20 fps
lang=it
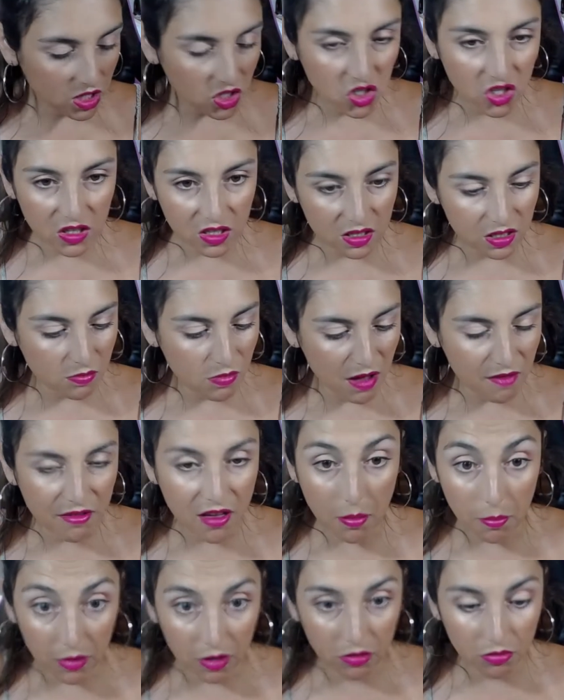centesimi ha
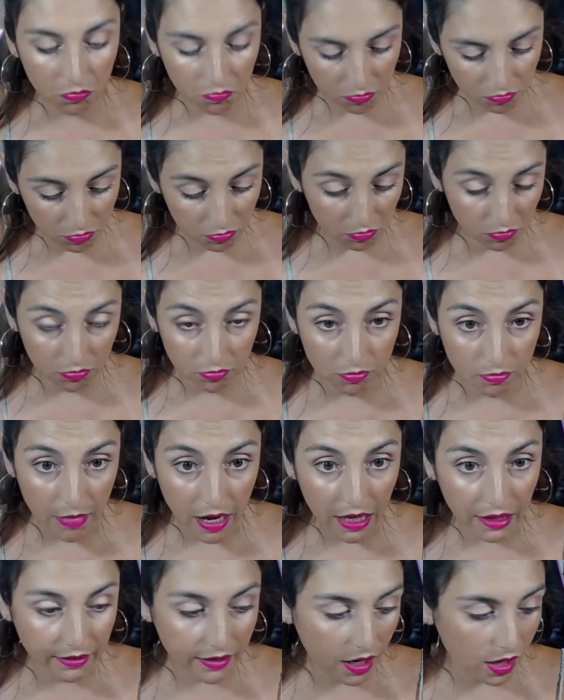veramente un
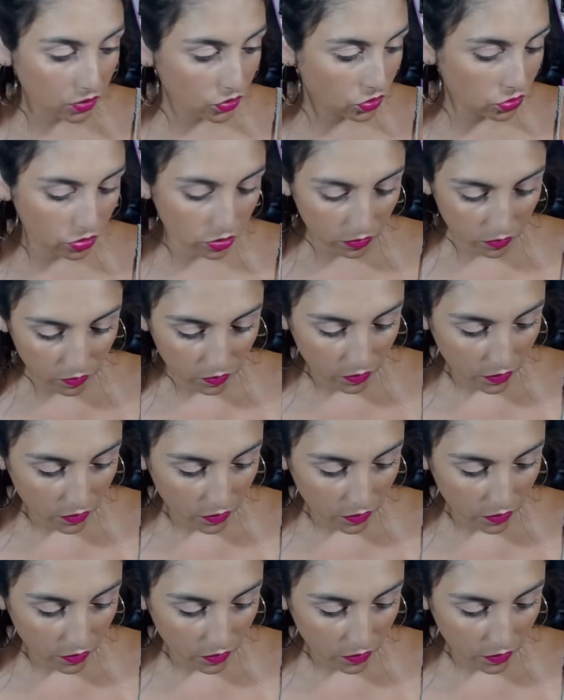bel tratto.